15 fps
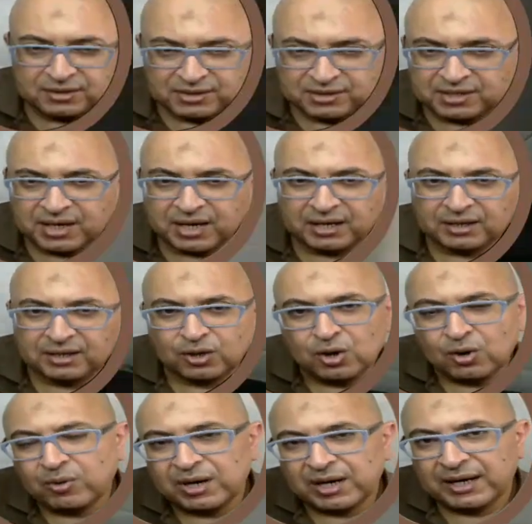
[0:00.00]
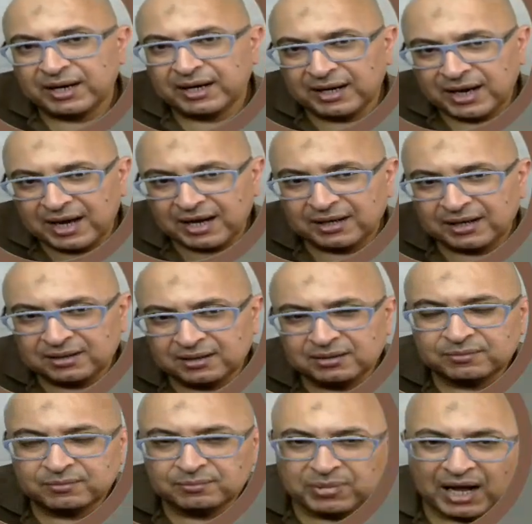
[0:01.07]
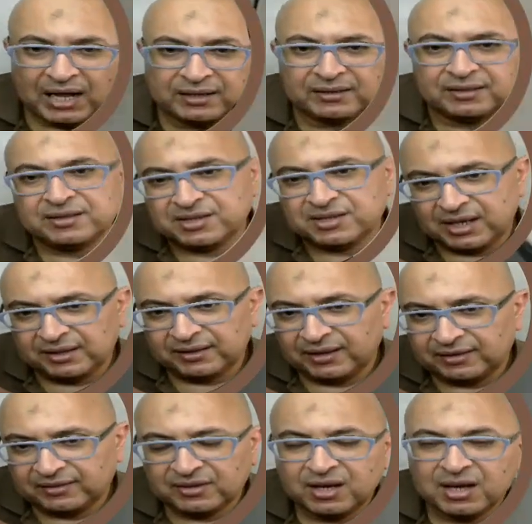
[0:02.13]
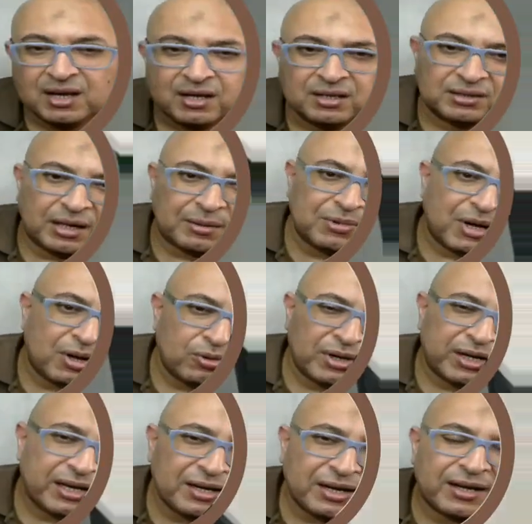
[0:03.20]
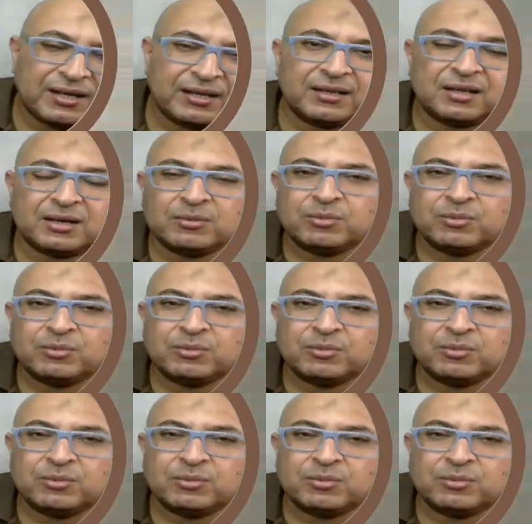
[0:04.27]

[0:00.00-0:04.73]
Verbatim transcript: السعر جوه الاحلال بعد الزيادات طب لو جينا كده